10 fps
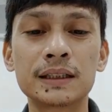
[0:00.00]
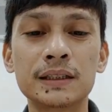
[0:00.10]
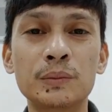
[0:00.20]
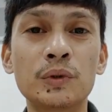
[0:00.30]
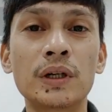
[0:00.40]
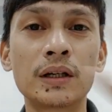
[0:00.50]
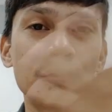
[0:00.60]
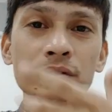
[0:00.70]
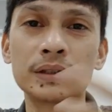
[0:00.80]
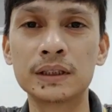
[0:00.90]
Kasi yung mukha
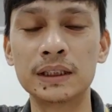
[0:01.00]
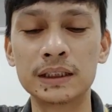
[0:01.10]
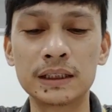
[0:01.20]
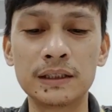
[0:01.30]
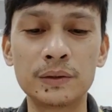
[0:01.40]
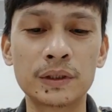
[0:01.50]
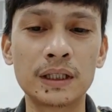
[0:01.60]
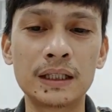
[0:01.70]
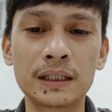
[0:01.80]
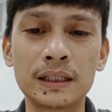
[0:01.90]
ko, hindi siya ganun
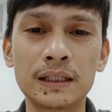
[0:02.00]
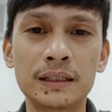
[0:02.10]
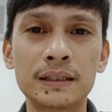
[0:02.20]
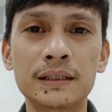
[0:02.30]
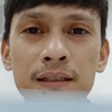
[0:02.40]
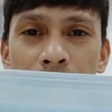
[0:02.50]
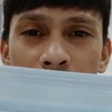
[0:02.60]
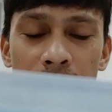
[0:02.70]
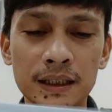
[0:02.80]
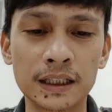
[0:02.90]
kalakihan.
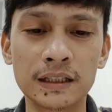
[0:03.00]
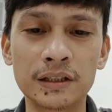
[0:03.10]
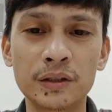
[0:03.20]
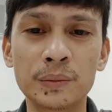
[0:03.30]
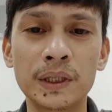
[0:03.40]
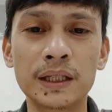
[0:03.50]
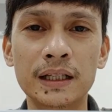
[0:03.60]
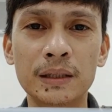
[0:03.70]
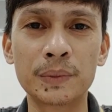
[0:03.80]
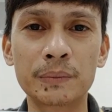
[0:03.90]
Tignan nyo yung
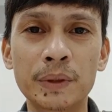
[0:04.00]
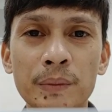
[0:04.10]
mangyari pag